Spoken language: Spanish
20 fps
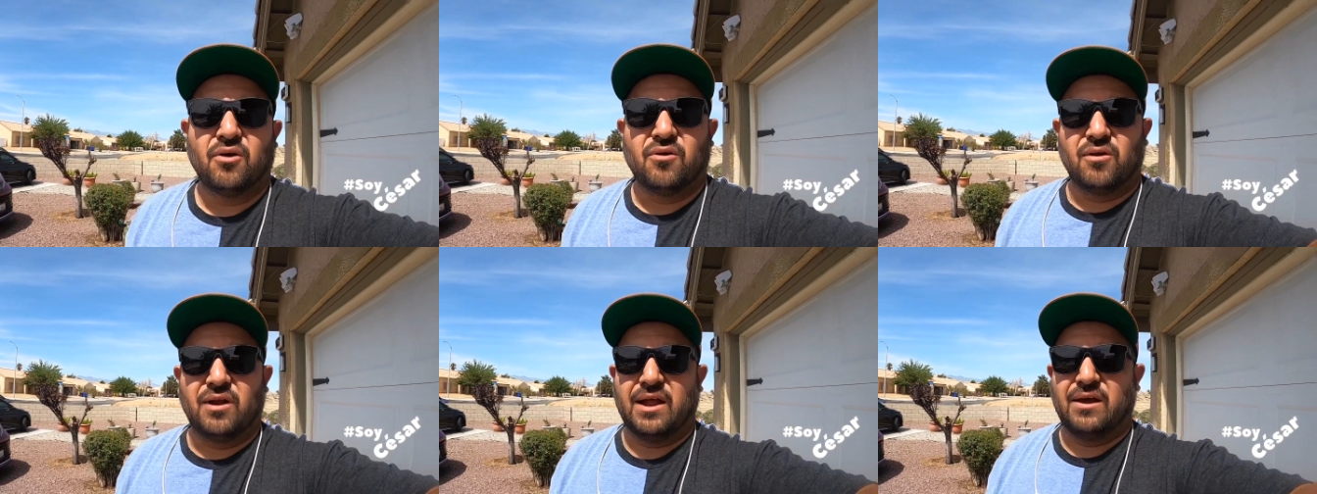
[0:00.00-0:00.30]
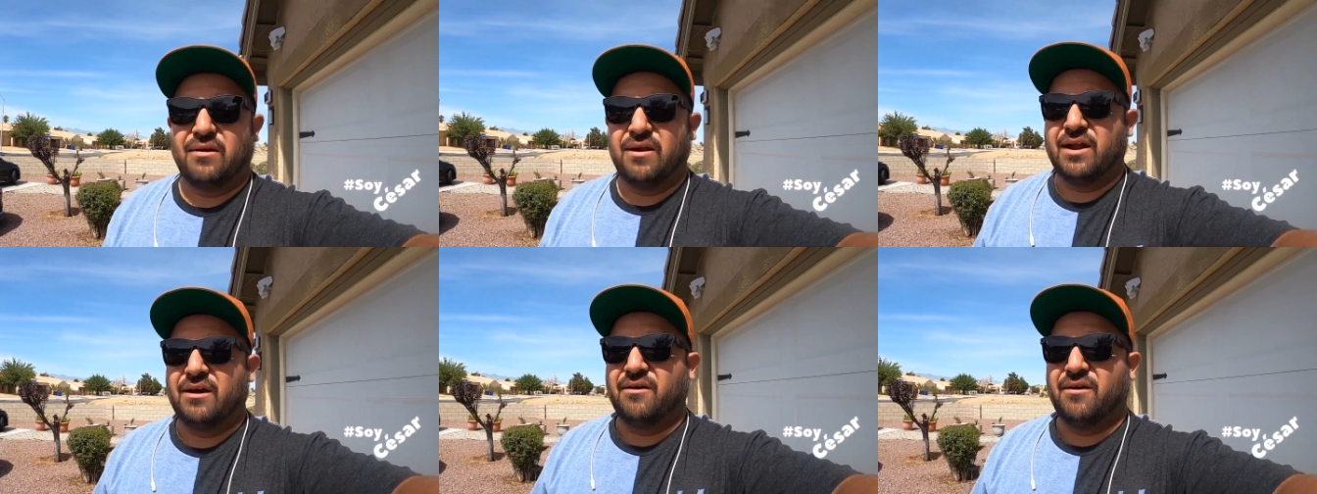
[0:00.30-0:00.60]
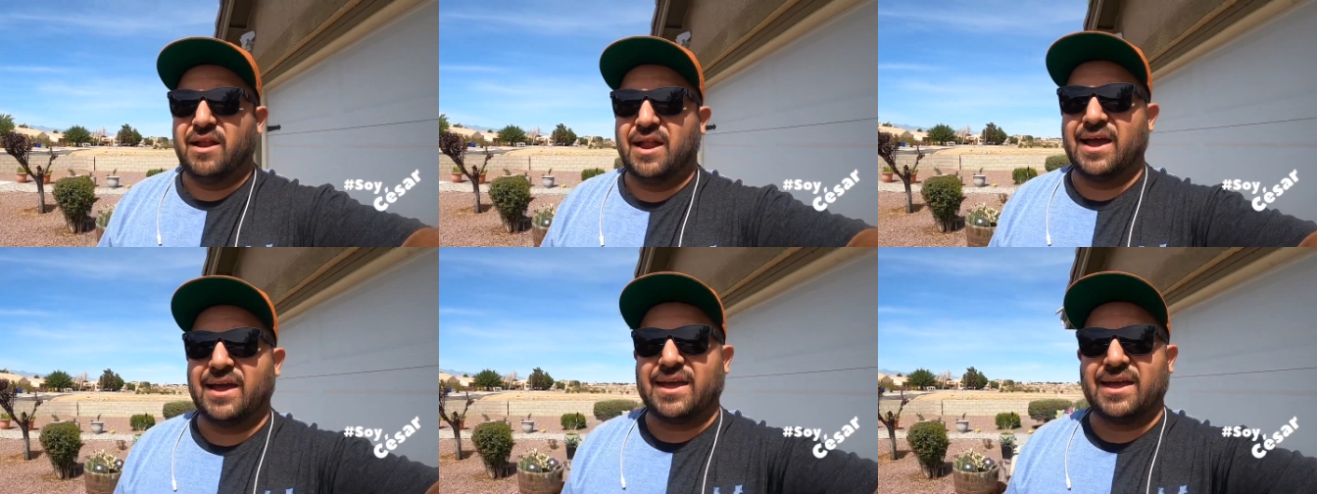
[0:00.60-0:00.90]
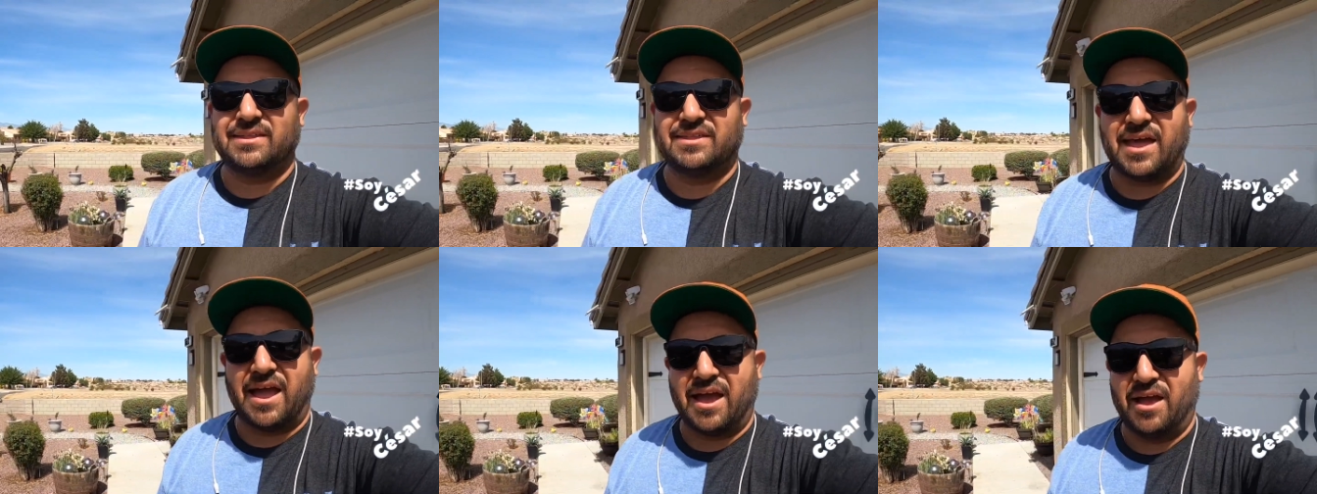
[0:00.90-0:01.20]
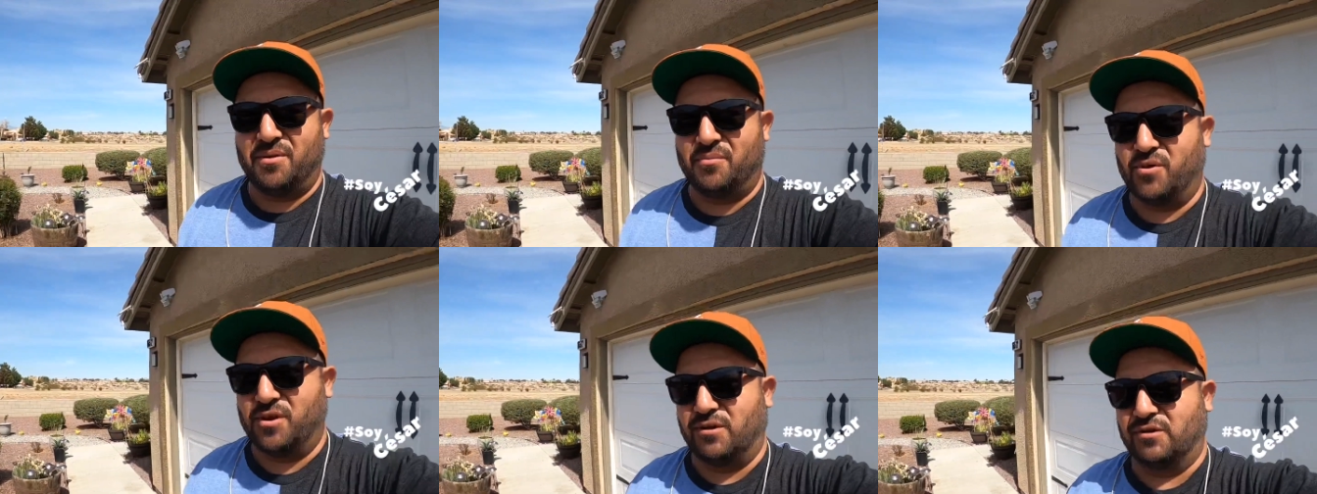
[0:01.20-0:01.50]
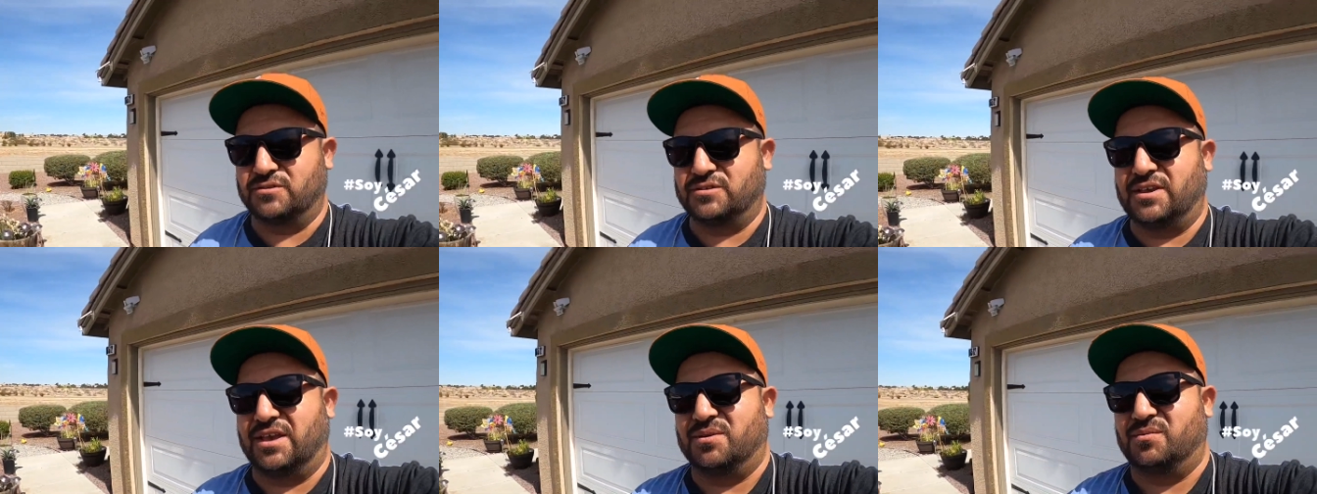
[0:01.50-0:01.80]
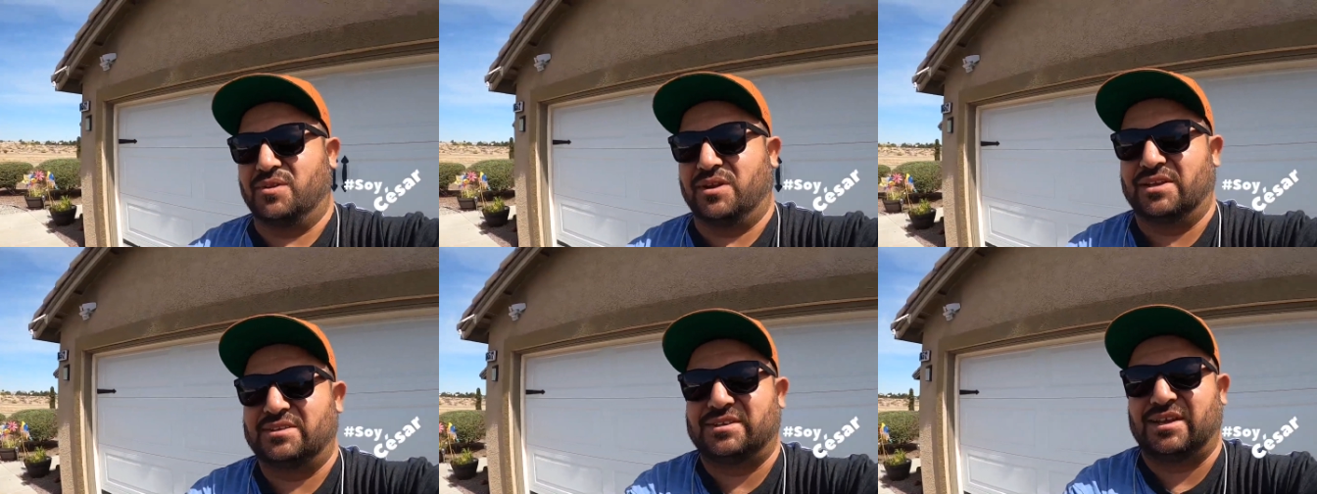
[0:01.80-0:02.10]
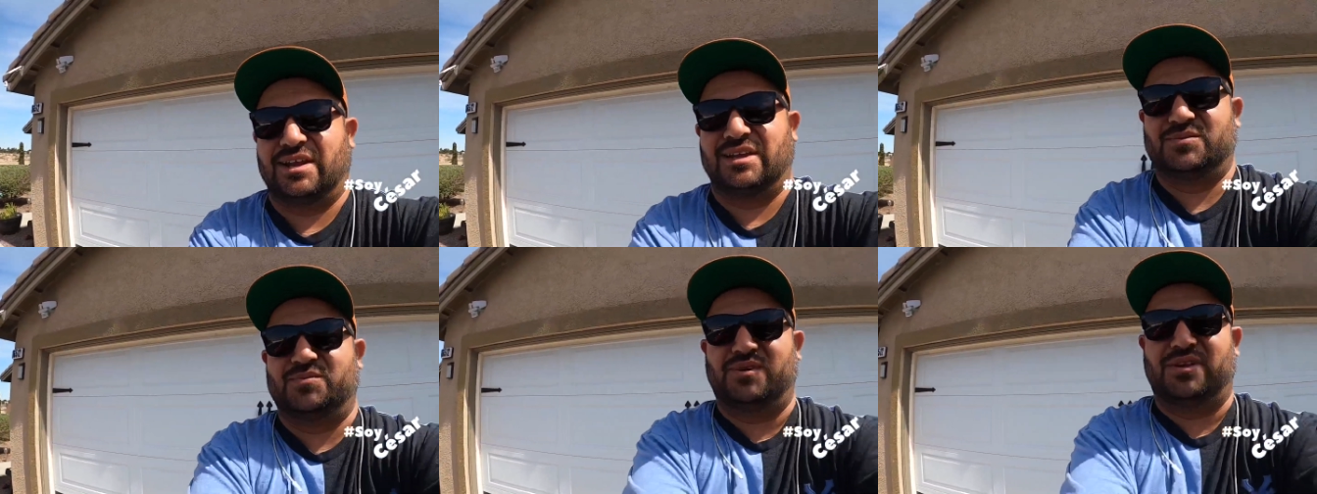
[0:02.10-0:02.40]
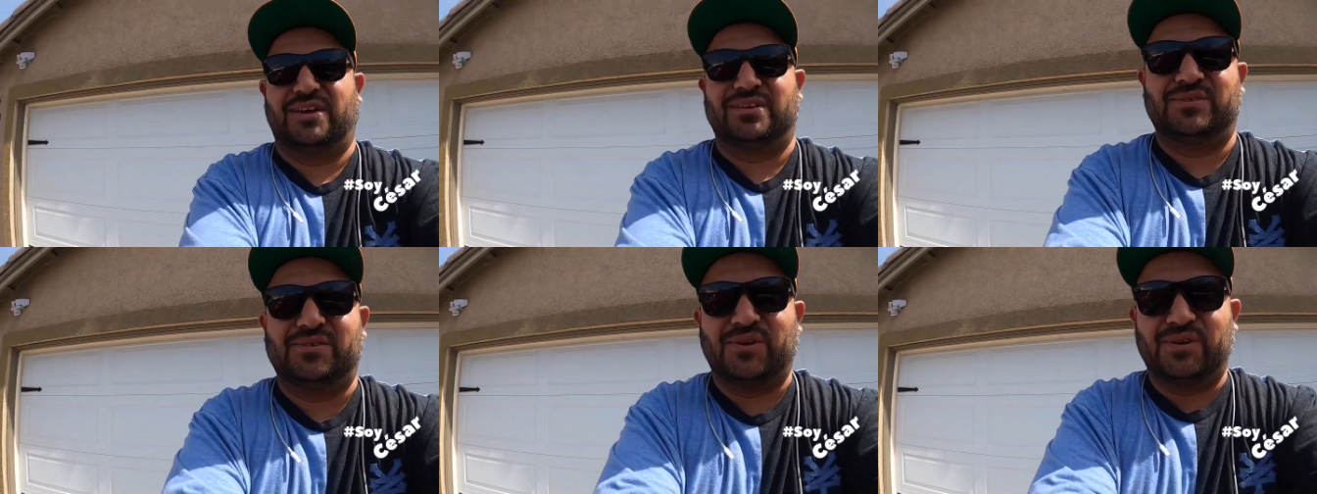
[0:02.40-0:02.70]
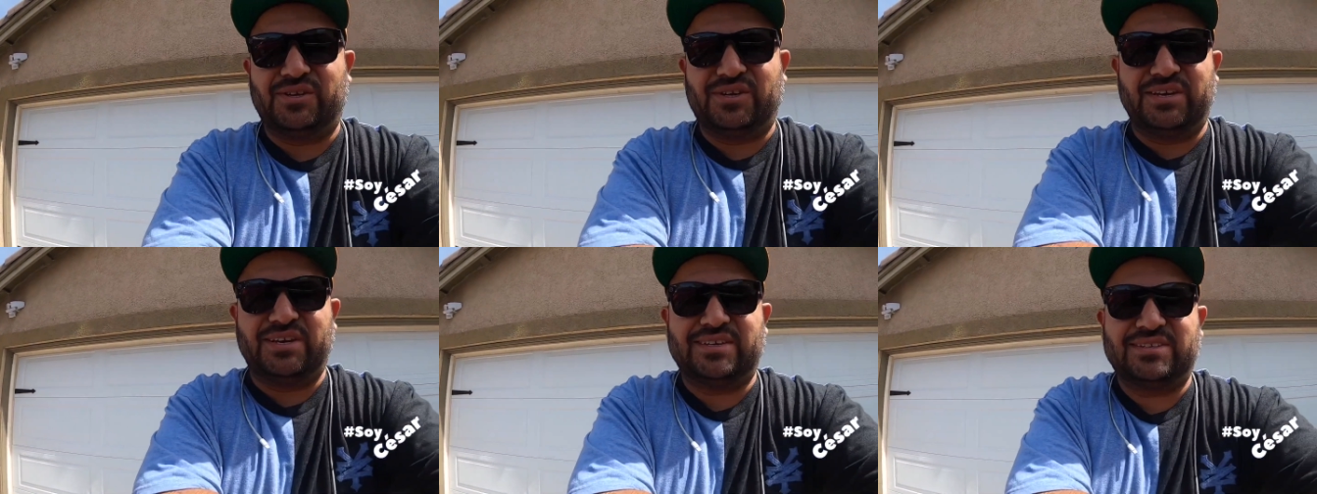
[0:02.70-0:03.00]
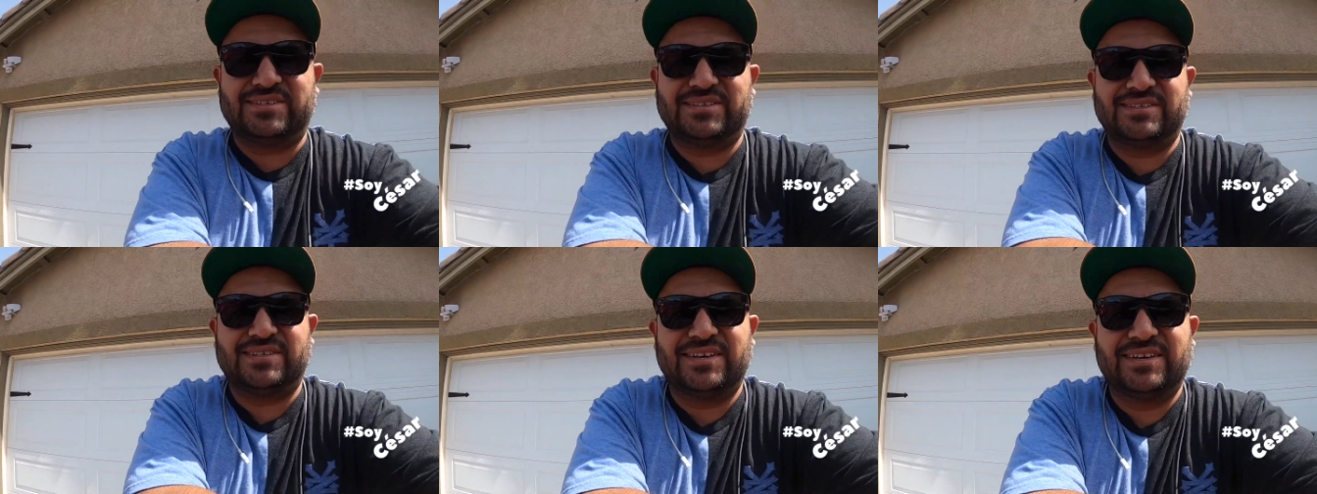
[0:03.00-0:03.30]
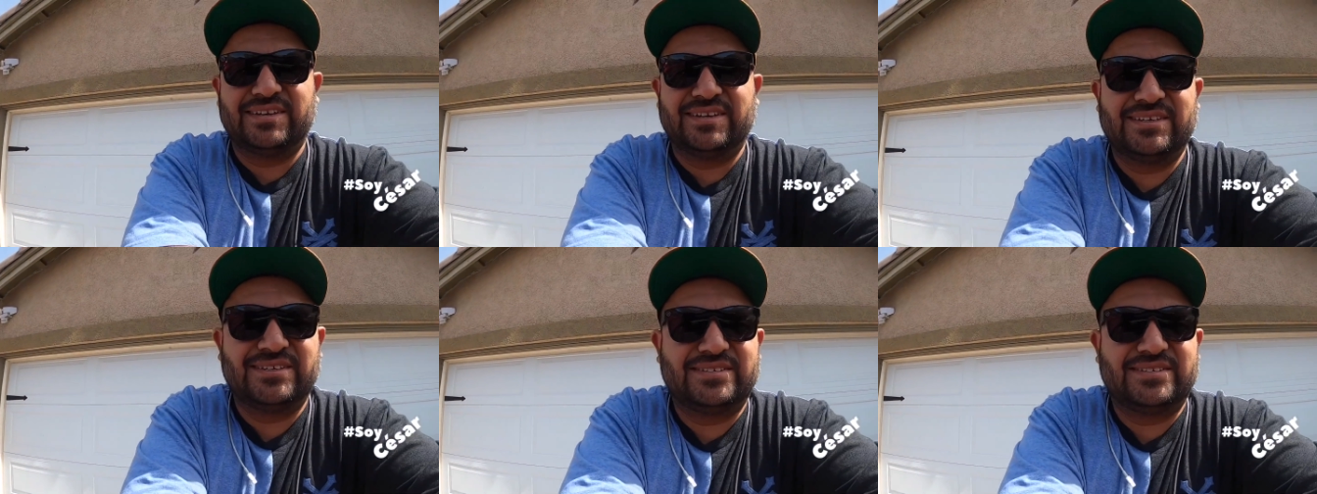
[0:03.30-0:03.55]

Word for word: Hola, hola, hola, ¿qué tal? Buenos días, buenas tardes, buenas noches.